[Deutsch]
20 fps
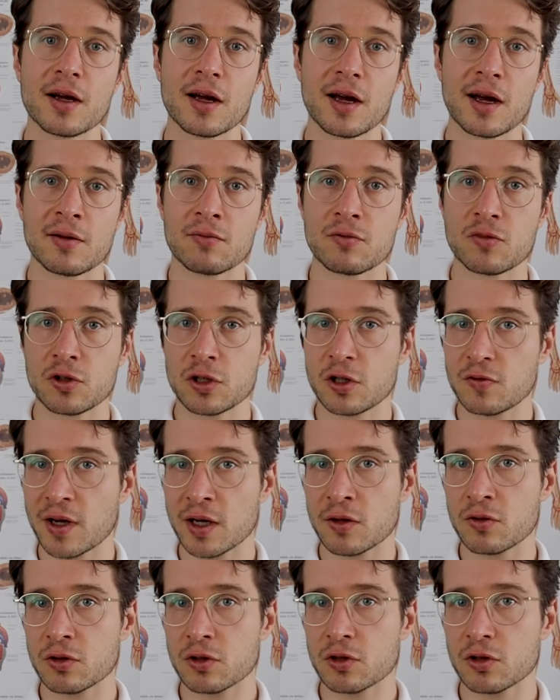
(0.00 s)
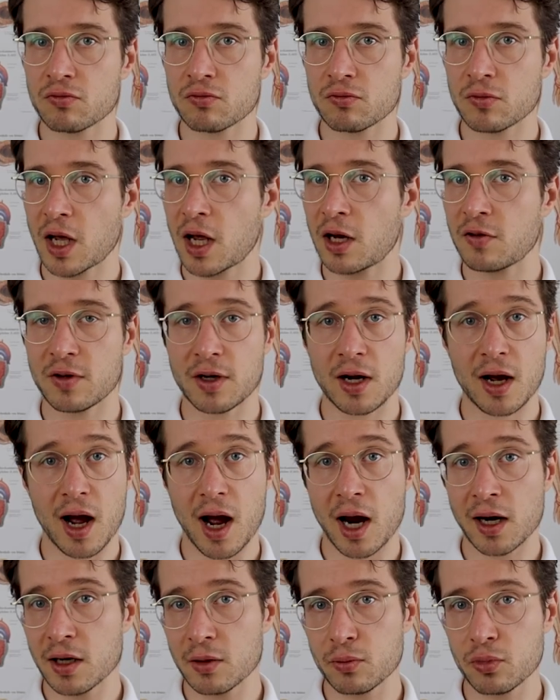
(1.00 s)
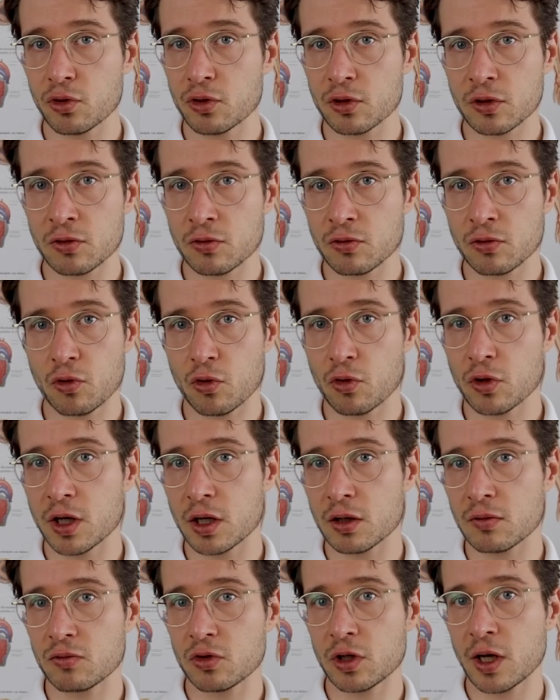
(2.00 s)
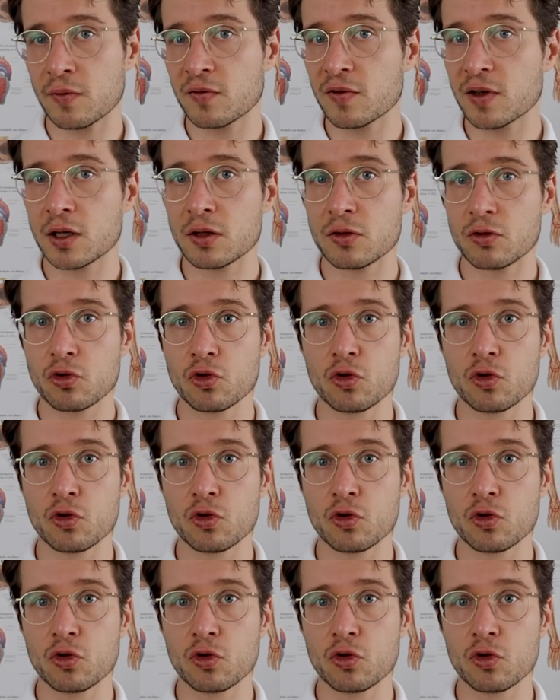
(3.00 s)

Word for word: Ähm, und die werden uns entweder angeboten oder die haben wir